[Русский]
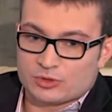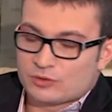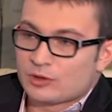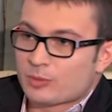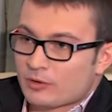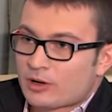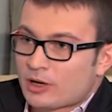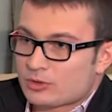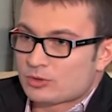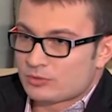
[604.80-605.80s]
осуществить
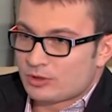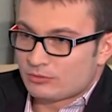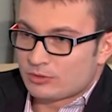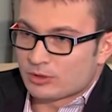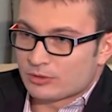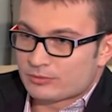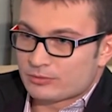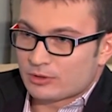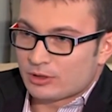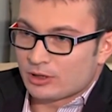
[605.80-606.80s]
провокацию в день
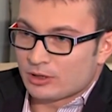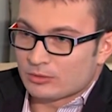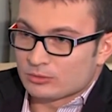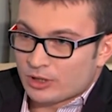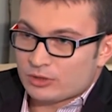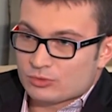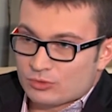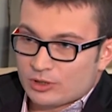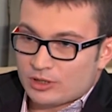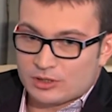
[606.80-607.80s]
выборов. Э, у нас,
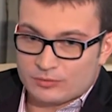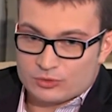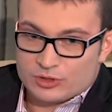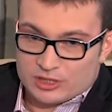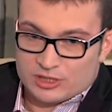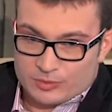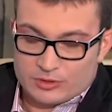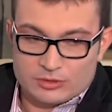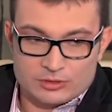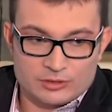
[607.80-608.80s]
у журналистов, уже есть
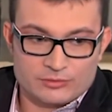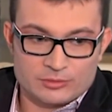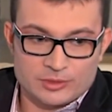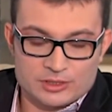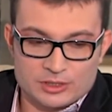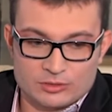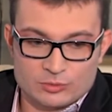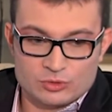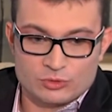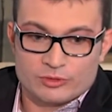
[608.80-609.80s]
определенная информация о
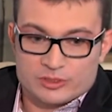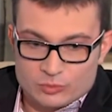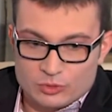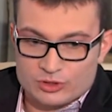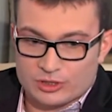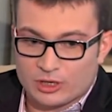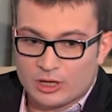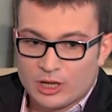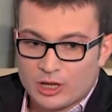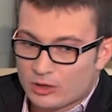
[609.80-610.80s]
том, что
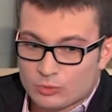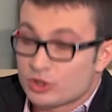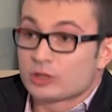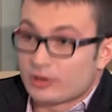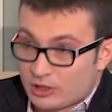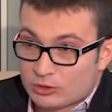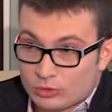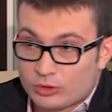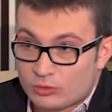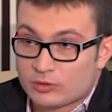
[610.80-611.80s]
возможны, э, учитывая их
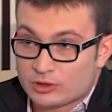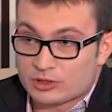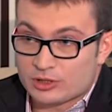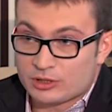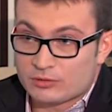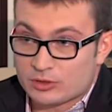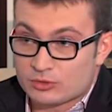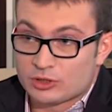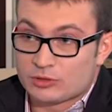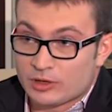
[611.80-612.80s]
риторику в отношении
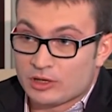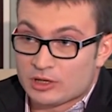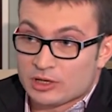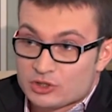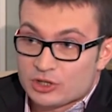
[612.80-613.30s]
вас, учитывая их